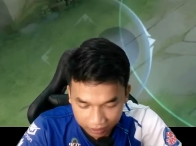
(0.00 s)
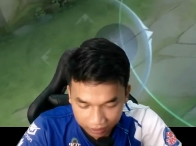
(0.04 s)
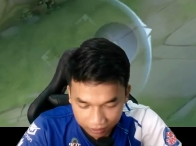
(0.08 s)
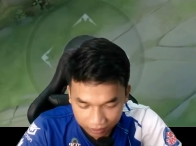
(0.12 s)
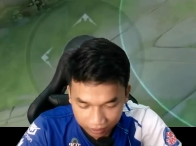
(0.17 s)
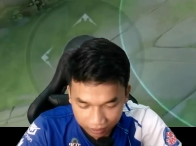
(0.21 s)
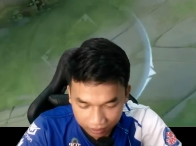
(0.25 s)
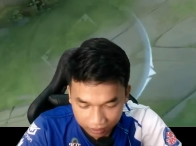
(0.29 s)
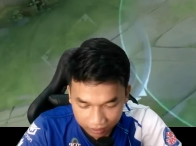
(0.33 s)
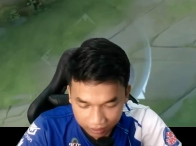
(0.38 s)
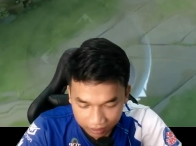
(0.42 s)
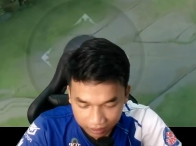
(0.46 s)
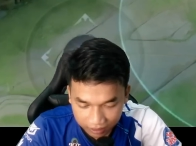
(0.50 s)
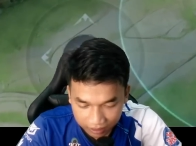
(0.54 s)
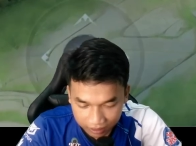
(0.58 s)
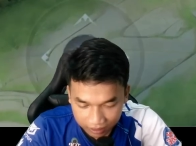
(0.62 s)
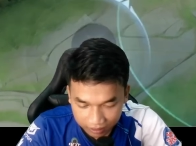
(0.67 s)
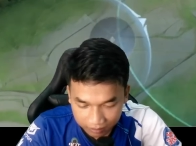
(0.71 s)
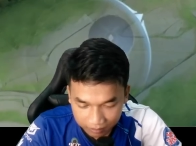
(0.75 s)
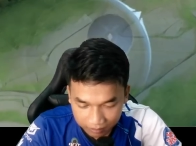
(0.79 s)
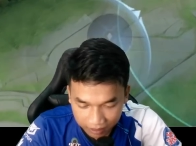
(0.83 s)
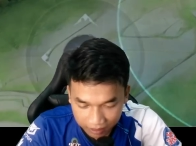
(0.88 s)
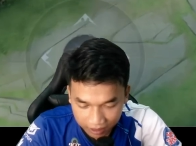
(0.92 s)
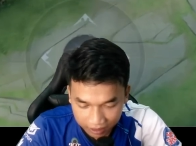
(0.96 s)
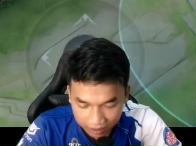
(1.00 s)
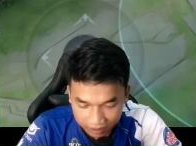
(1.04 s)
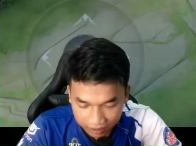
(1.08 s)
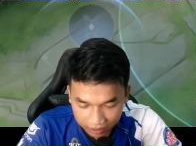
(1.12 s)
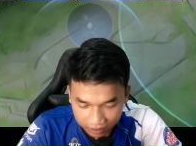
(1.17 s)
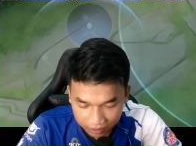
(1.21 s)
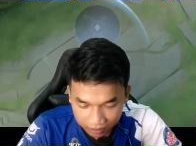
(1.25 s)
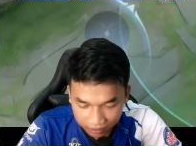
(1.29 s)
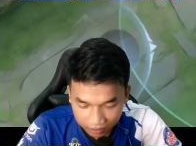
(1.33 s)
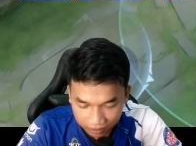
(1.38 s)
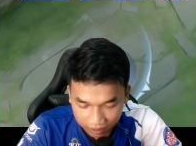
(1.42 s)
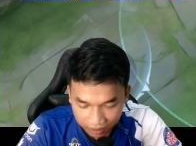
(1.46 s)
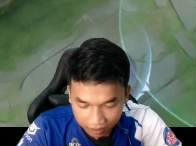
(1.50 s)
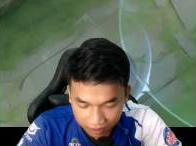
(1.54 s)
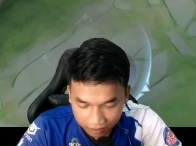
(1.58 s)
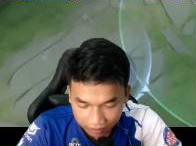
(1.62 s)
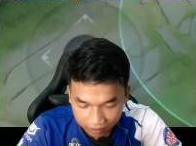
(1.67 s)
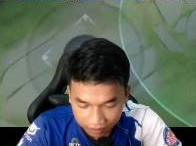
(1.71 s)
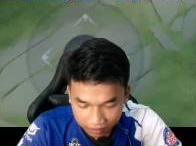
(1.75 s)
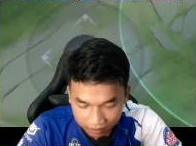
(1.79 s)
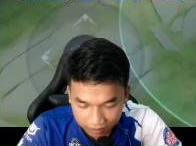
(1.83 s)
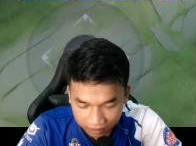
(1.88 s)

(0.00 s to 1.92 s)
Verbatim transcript: dong. Mati dong kau.